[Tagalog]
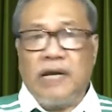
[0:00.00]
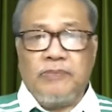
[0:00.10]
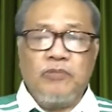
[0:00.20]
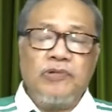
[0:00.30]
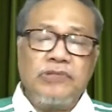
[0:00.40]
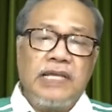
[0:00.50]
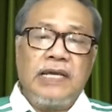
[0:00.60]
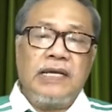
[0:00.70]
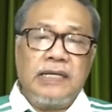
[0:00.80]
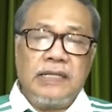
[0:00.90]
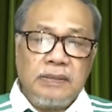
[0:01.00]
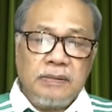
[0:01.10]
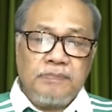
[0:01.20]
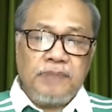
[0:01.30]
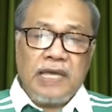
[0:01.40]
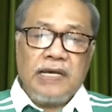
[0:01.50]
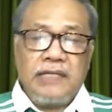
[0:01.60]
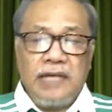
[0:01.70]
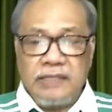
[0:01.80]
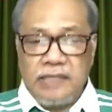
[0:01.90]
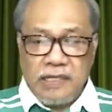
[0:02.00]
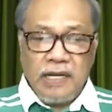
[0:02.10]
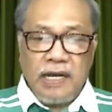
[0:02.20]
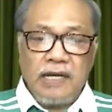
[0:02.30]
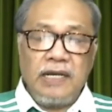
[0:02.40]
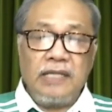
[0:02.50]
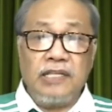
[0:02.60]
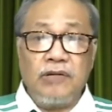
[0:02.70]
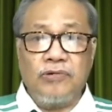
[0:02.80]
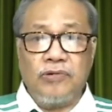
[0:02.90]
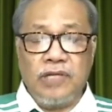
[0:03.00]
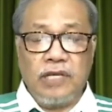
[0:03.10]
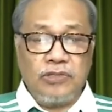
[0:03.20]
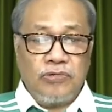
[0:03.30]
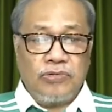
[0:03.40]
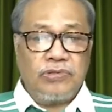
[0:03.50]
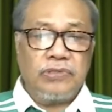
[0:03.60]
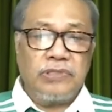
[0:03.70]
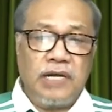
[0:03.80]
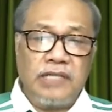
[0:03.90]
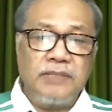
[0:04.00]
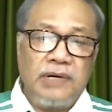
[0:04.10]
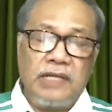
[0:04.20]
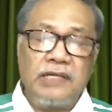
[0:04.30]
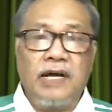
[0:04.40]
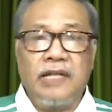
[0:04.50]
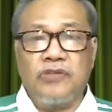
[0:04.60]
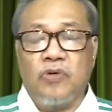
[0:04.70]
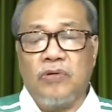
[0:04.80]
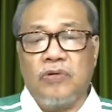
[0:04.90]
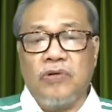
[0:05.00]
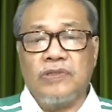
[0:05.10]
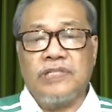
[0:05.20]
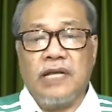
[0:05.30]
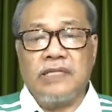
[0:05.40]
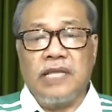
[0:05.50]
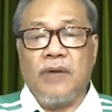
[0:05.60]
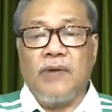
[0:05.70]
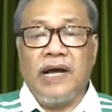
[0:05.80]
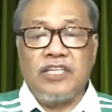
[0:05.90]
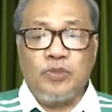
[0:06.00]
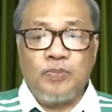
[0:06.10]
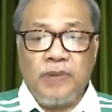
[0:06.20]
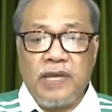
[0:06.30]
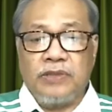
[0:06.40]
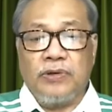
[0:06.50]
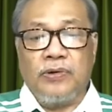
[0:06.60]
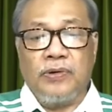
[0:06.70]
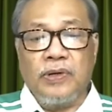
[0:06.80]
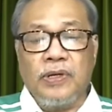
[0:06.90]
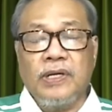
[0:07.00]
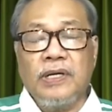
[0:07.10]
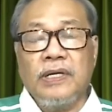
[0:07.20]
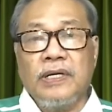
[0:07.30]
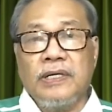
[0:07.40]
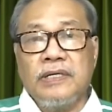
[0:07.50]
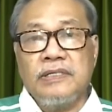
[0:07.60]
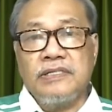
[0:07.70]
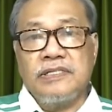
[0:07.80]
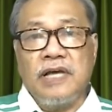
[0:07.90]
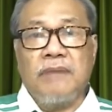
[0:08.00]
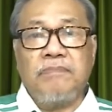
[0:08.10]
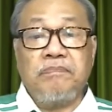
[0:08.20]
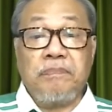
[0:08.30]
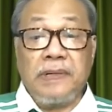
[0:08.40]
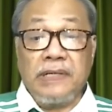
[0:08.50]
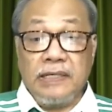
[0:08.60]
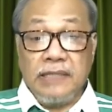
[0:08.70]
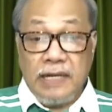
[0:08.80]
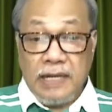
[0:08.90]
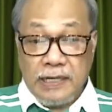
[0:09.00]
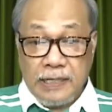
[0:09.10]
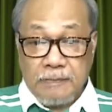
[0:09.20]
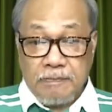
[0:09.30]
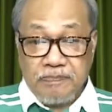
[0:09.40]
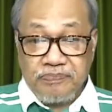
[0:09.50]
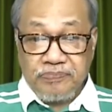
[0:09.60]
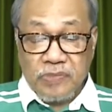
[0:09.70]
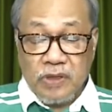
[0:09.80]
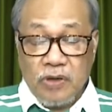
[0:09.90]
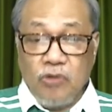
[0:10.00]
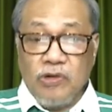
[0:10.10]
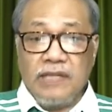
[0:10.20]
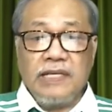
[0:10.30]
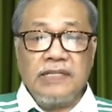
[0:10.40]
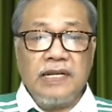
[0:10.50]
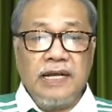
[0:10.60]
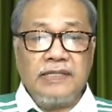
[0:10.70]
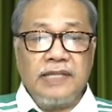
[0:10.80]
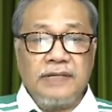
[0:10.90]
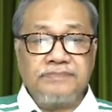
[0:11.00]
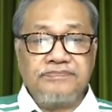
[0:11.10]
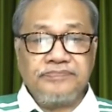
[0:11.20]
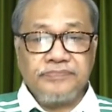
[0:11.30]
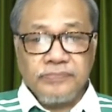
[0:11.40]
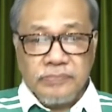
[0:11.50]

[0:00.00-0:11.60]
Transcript: makabubuting pakinggan natin ang itinuro ni Jesus sa kanyang mga alagad tungkol sa dalawang aspeto sa pananalangin. Una, tignan natin